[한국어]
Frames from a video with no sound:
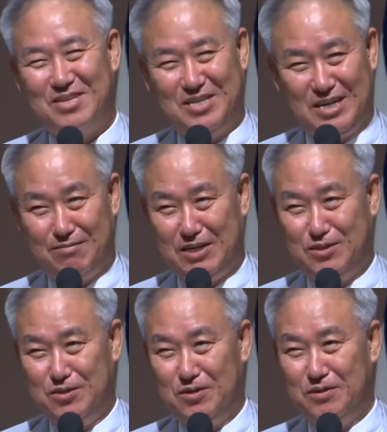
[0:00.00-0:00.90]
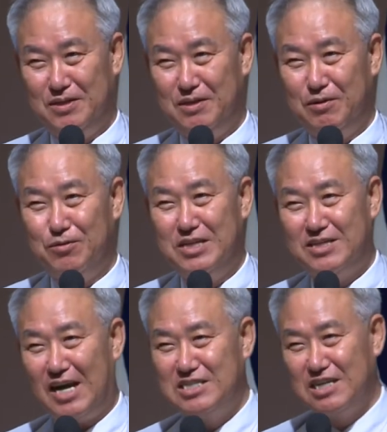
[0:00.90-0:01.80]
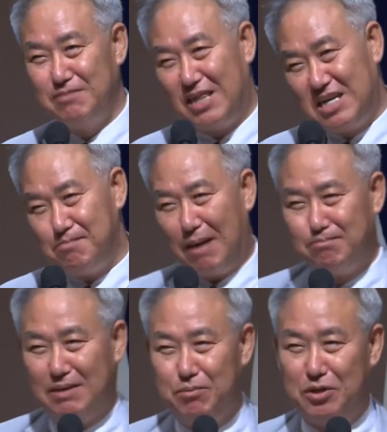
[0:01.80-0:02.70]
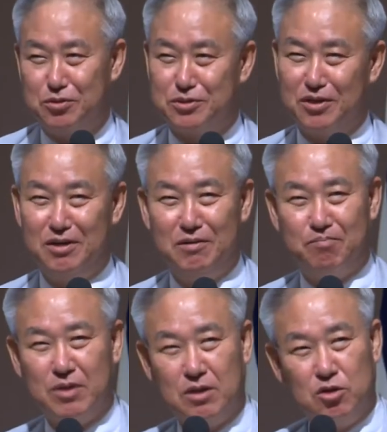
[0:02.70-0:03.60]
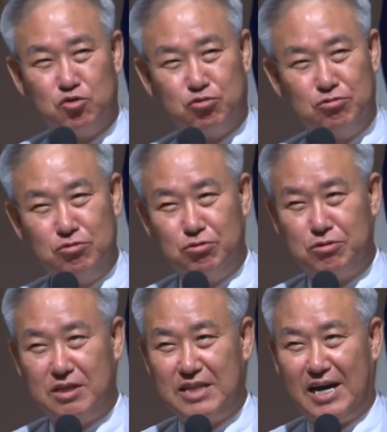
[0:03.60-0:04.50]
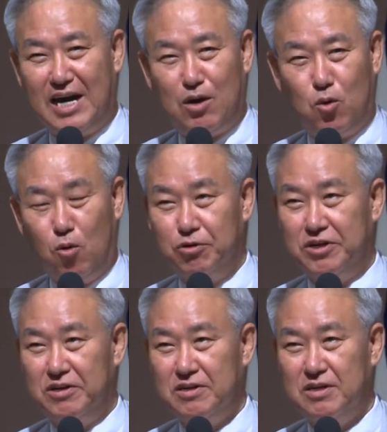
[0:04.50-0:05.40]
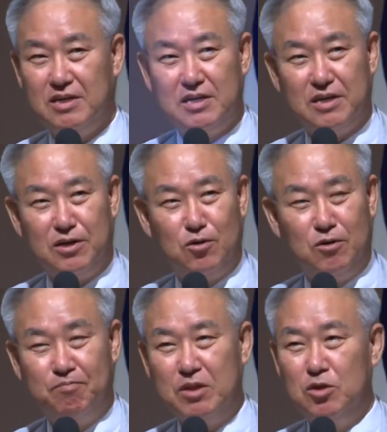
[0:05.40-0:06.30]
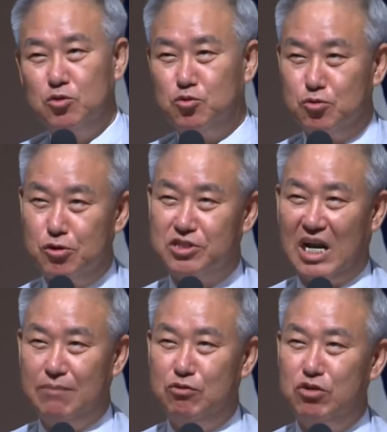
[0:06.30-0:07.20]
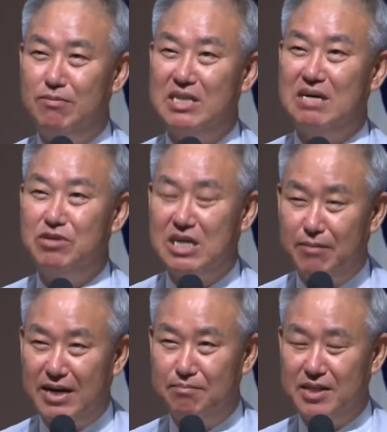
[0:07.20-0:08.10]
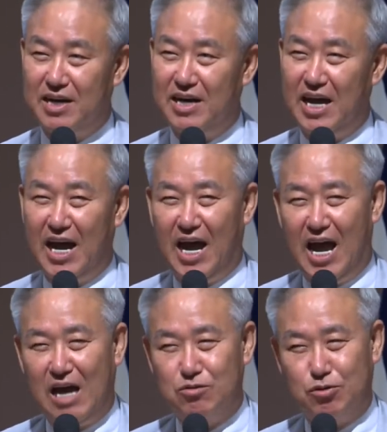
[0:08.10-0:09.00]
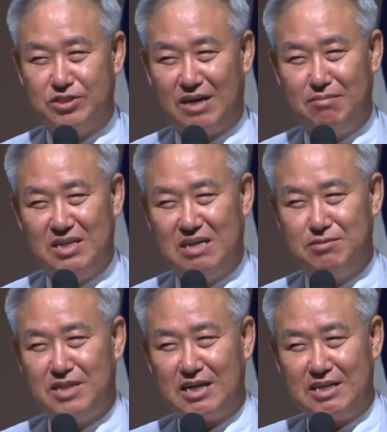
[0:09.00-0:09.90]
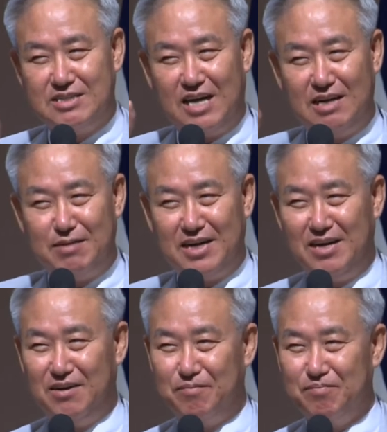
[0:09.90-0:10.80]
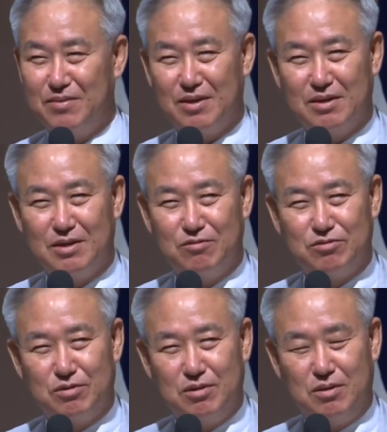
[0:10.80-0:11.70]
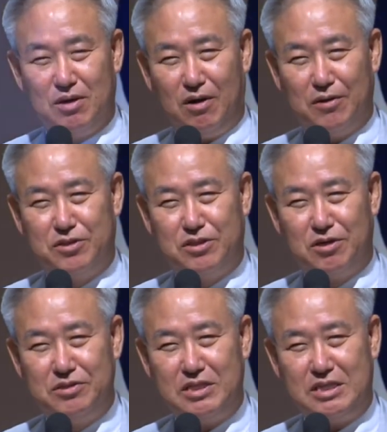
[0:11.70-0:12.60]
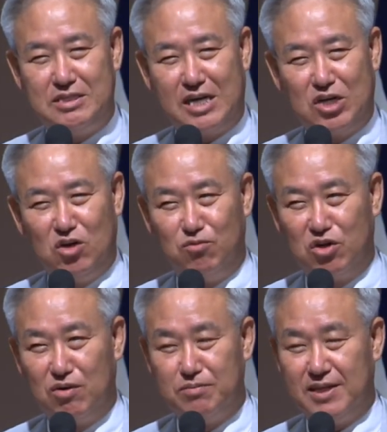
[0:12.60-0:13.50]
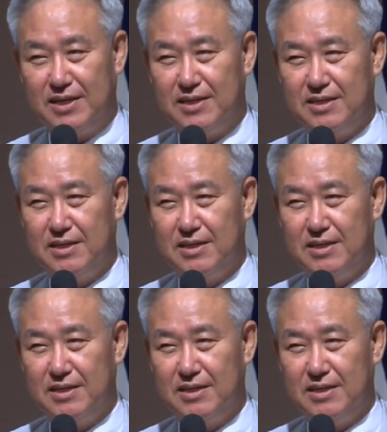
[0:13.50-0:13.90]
기가 막히죠? 우린 딱 지금 애들이 맛만 보여줬어요. 중국 나라 고구려. 그리고 중국 사람이 우리 만나면 그 말합니다. 한국 사람 만나면 딱 인상을 말해요. 어떤 인상이라고 물어봅니다.